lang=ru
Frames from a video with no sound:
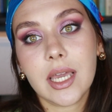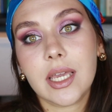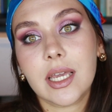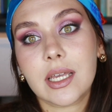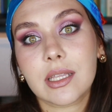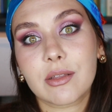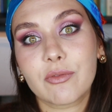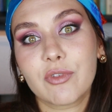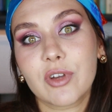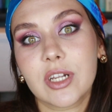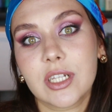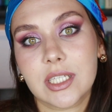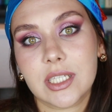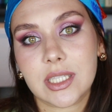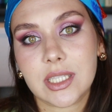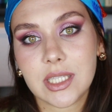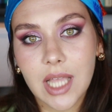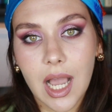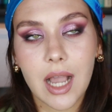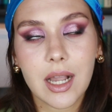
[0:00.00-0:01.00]
и это
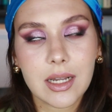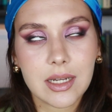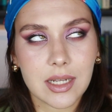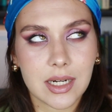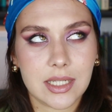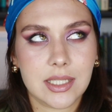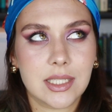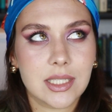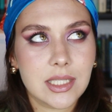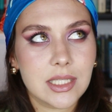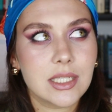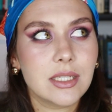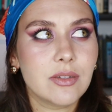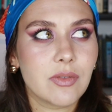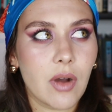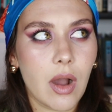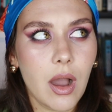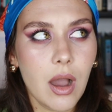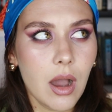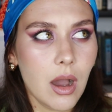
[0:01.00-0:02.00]
выглядит так
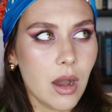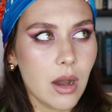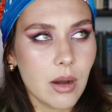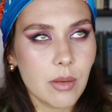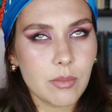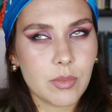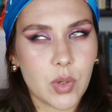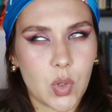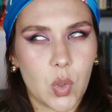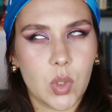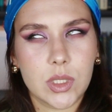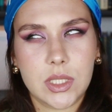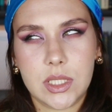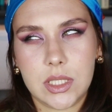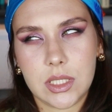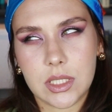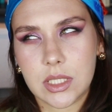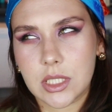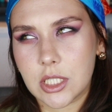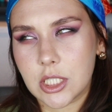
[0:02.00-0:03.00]
красиво,
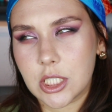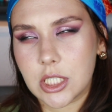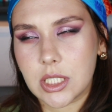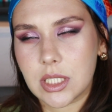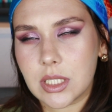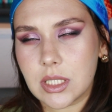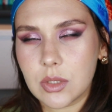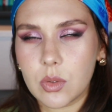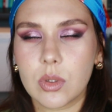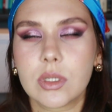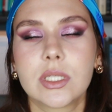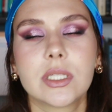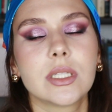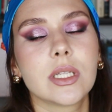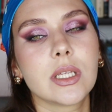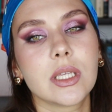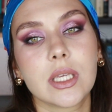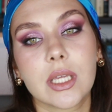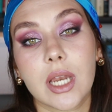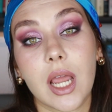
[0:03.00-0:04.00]
просто
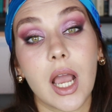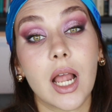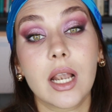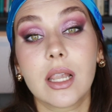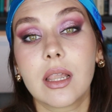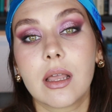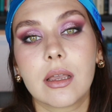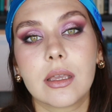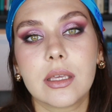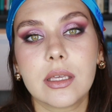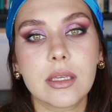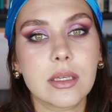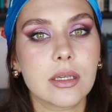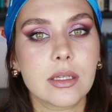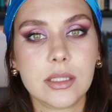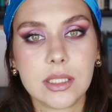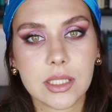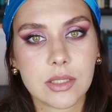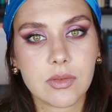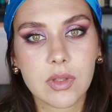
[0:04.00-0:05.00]
крышесносно, нереально
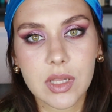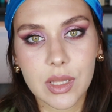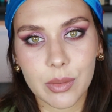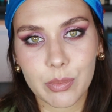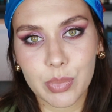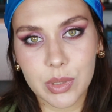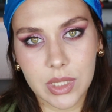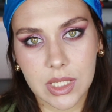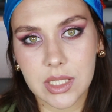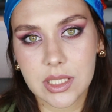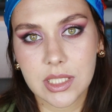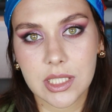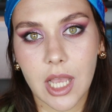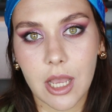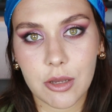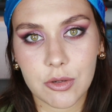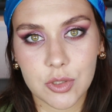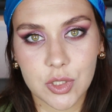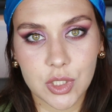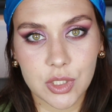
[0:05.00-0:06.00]
и действительно
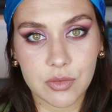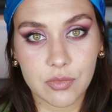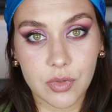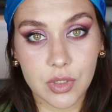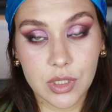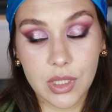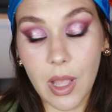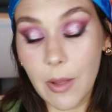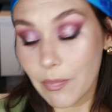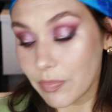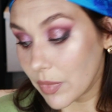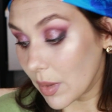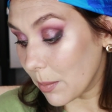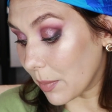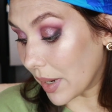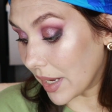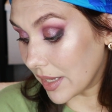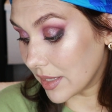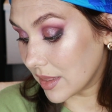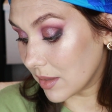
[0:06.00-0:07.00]
потрясающе. Вот
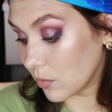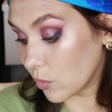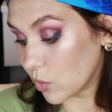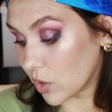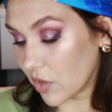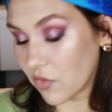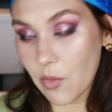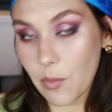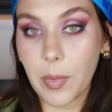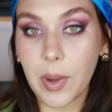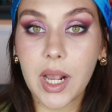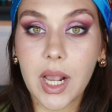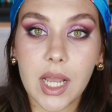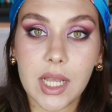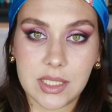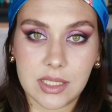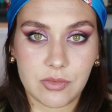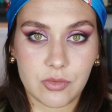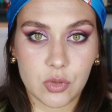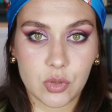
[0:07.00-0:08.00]
Поэтому я вам
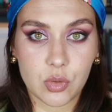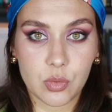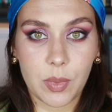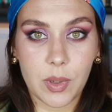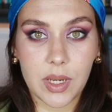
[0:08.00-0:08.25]
показываю эту